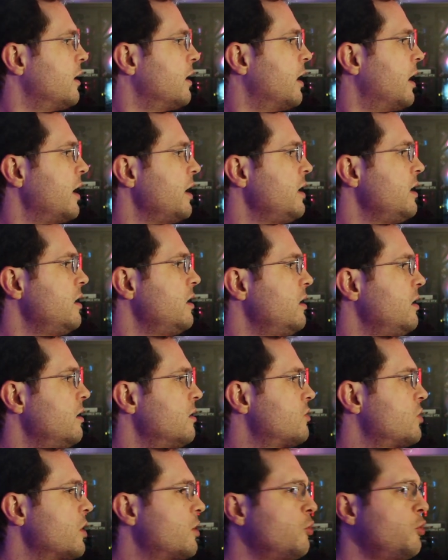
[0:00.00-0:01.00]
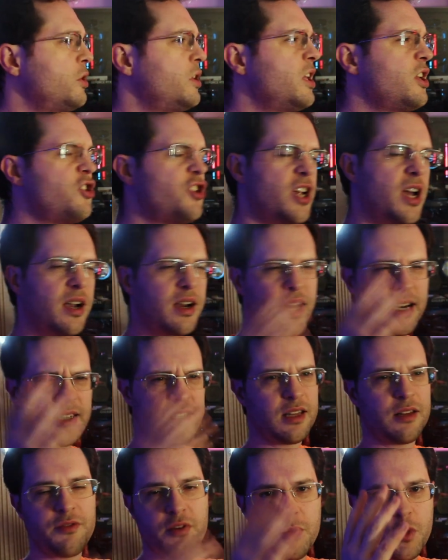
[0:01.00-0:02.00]
Aí, só que eu não entendi, a carta
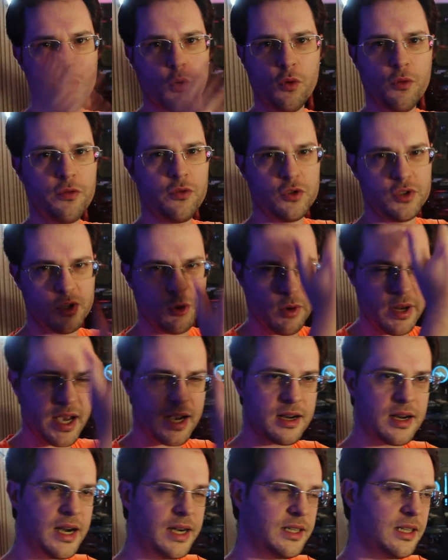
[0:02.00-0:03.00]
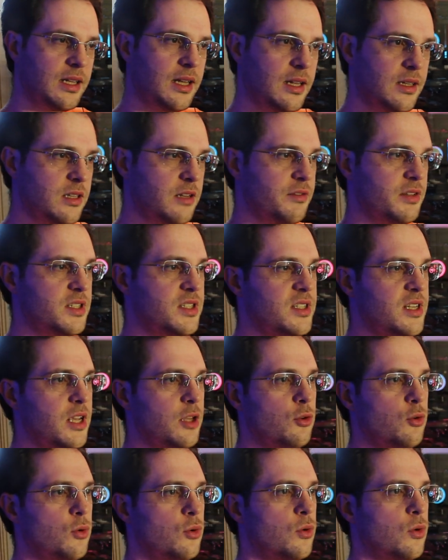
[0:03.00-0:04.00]
estava meio confusa, eu li a carta lá, estava
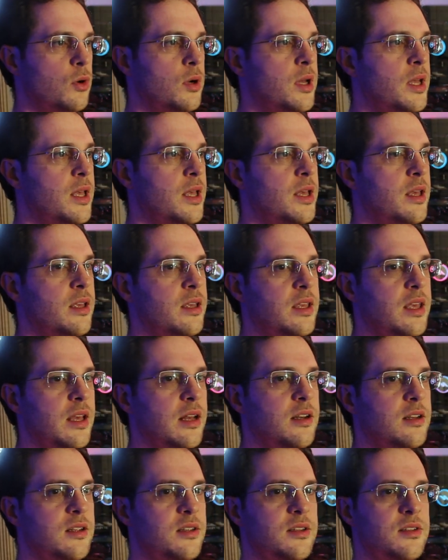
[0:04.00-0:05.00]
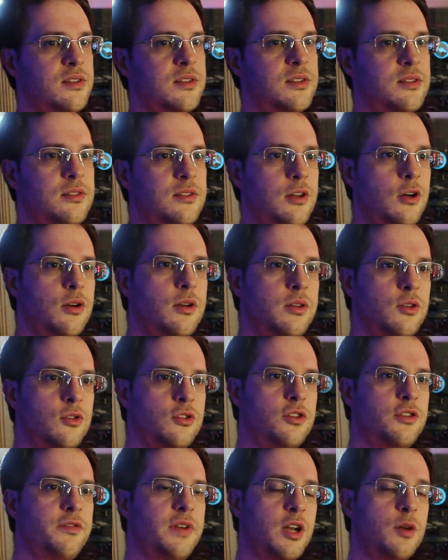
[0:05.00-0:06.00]
dizendo que eles
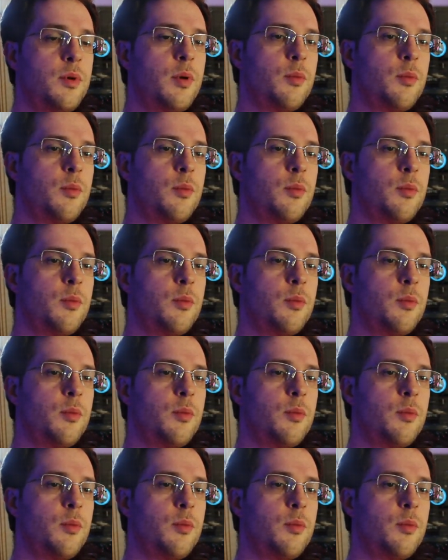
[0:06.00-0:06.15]
tiveram